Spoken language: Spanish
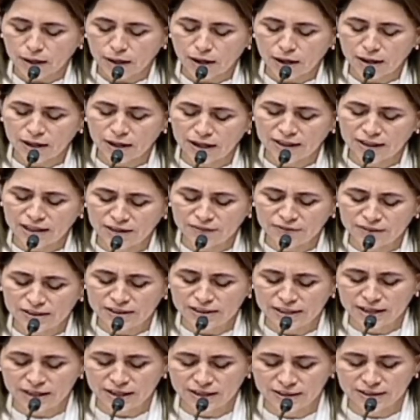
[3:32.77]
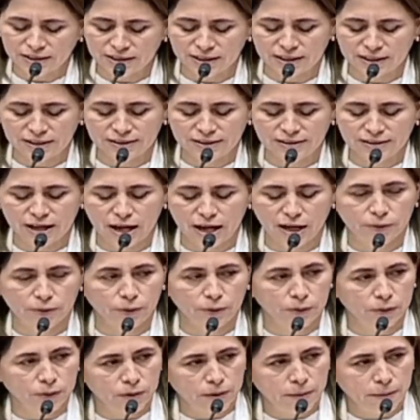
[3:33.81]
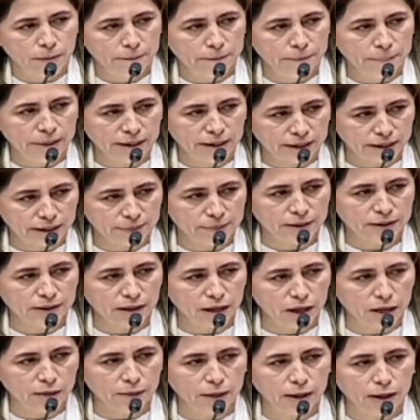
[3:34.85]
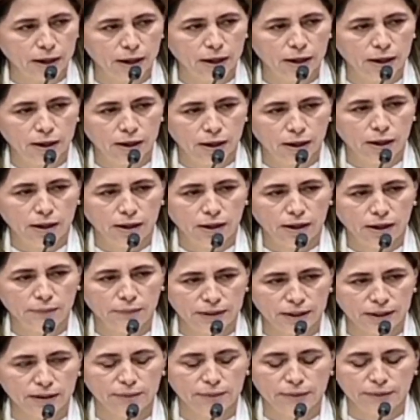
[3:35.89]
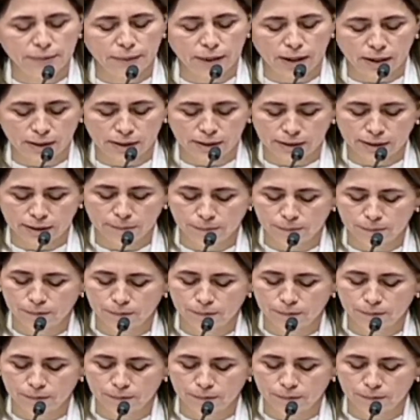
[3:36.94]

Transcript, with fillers: la ineficiencia del Estado me arrebataba la vida de mi madre?